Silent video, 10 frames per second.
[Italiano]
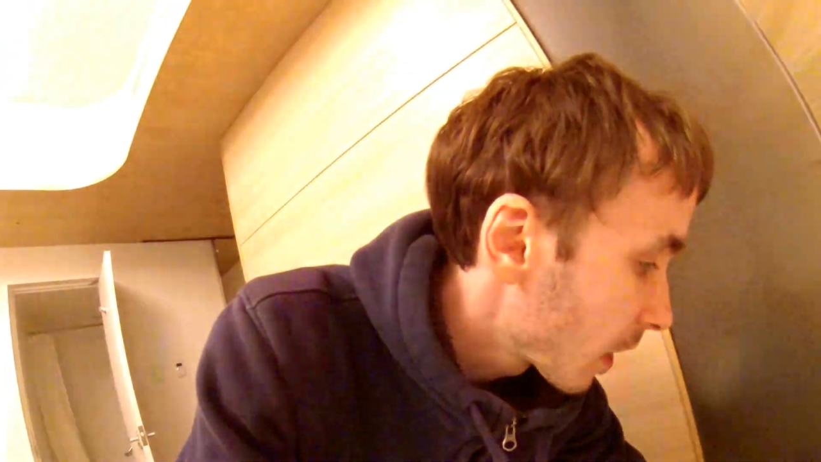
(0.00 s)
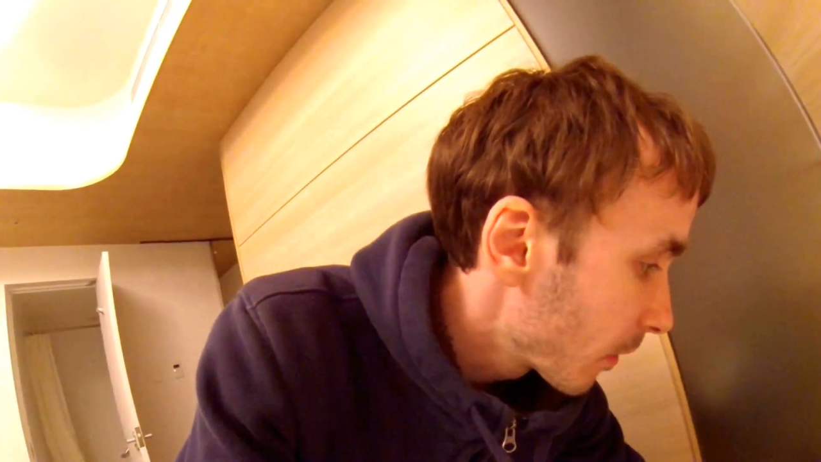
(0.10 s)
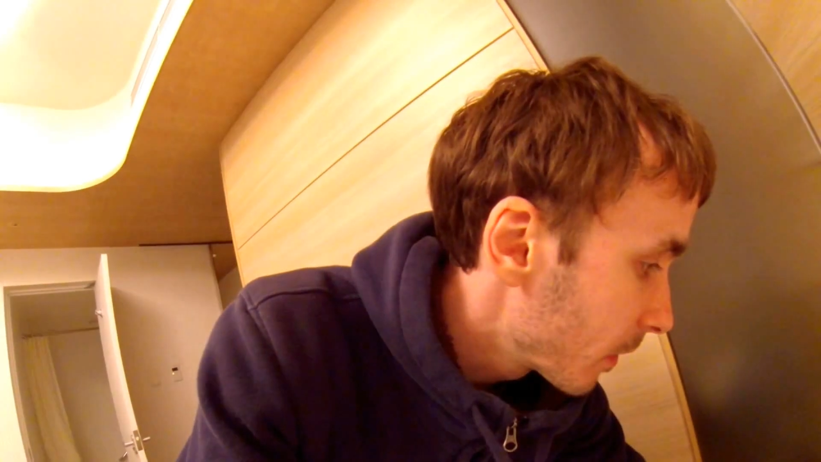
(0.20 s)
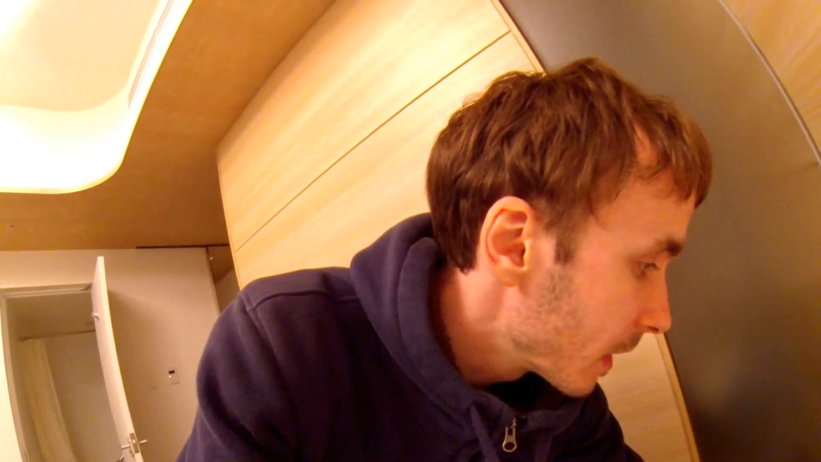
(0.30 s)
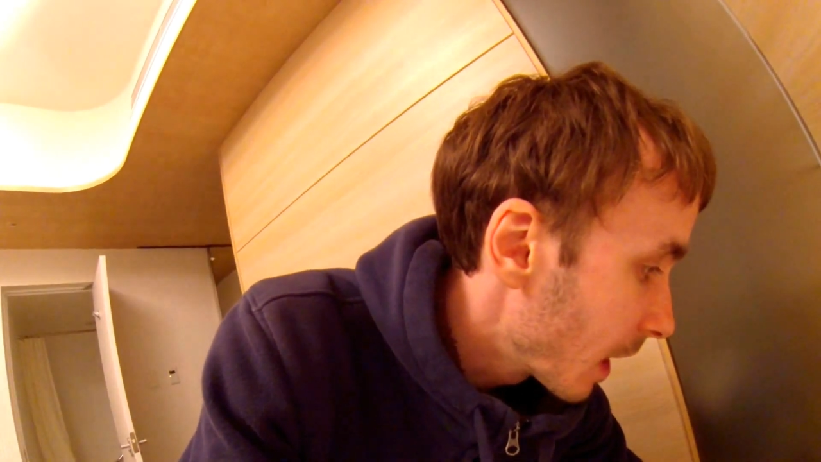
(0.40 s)

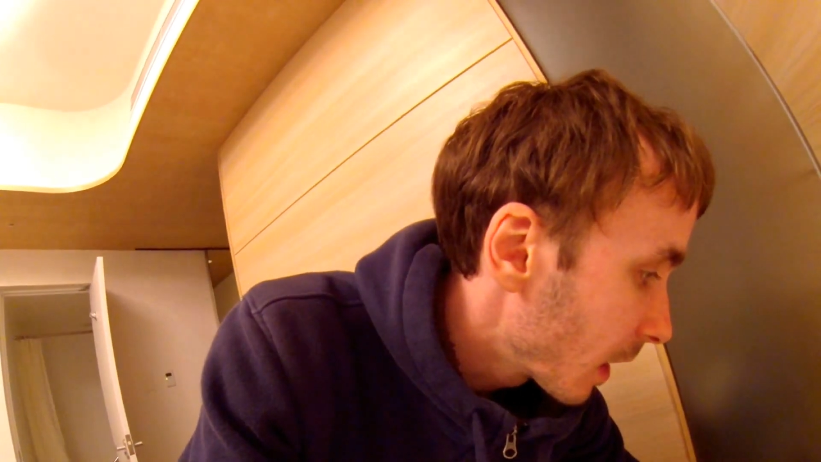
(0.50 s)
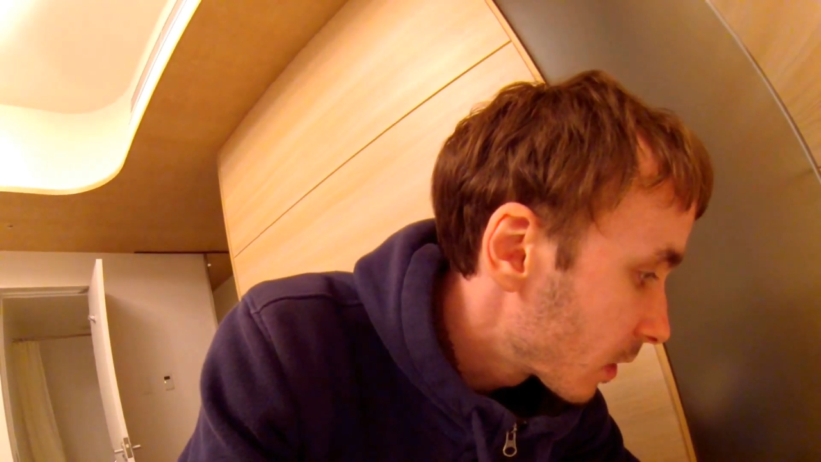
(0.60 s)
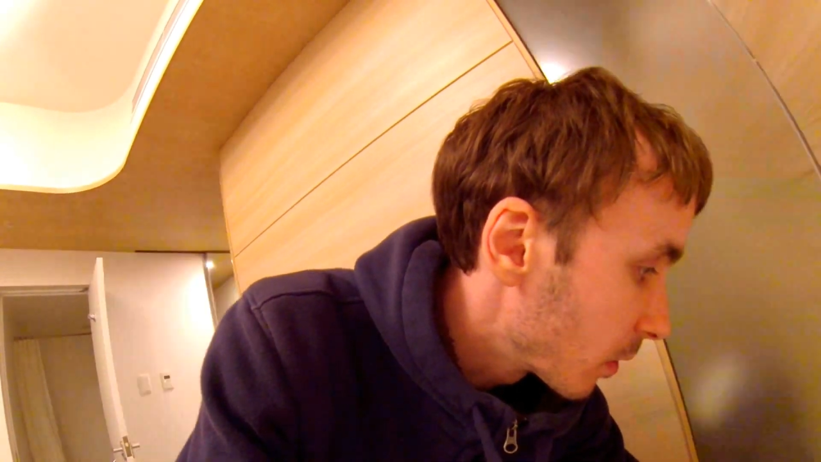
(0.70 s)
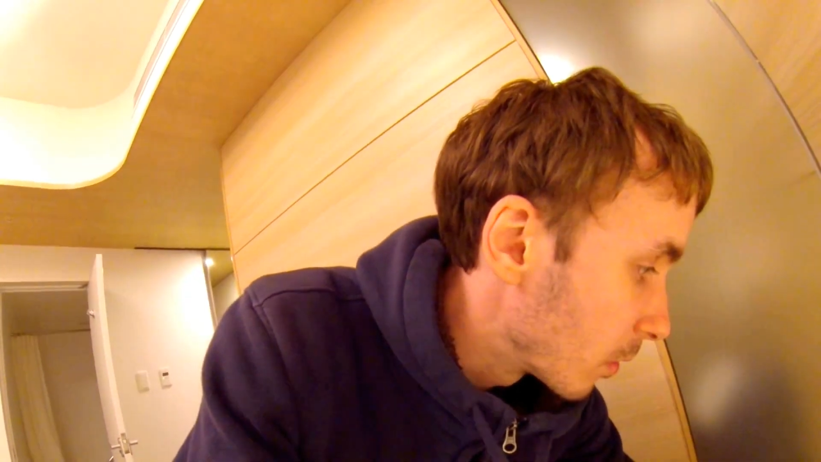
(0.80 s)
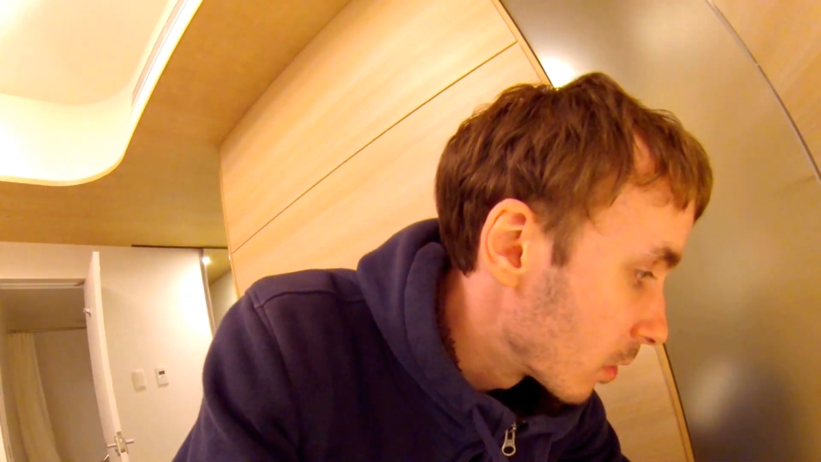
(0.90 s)

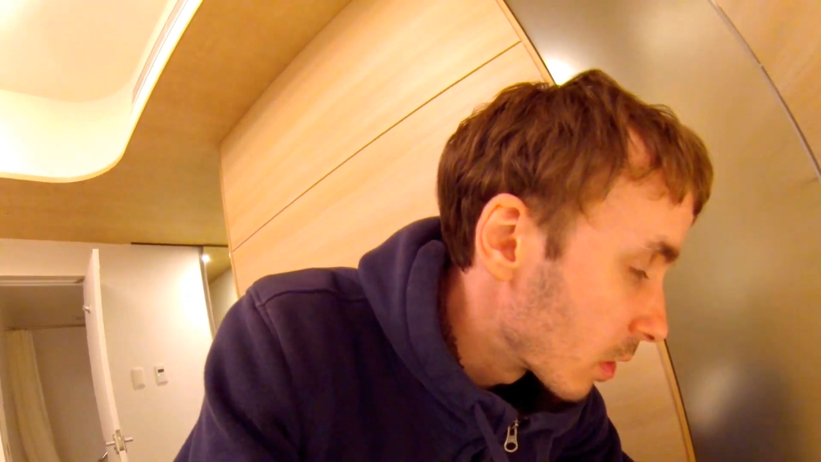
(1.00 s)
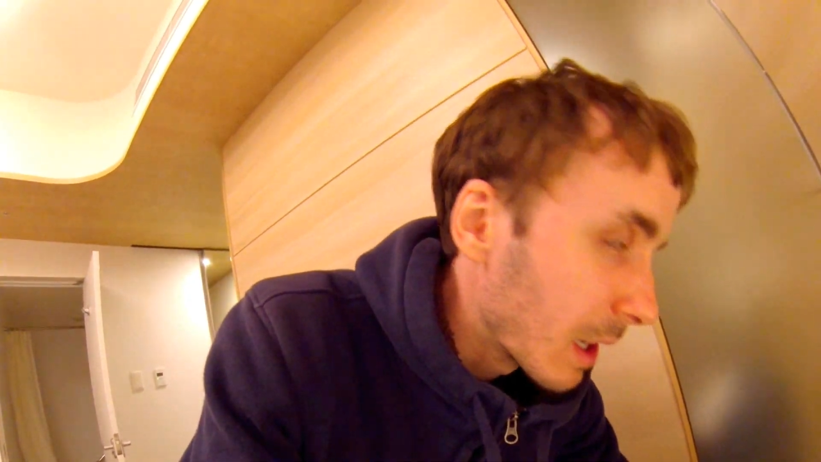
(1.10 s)
raffinato molto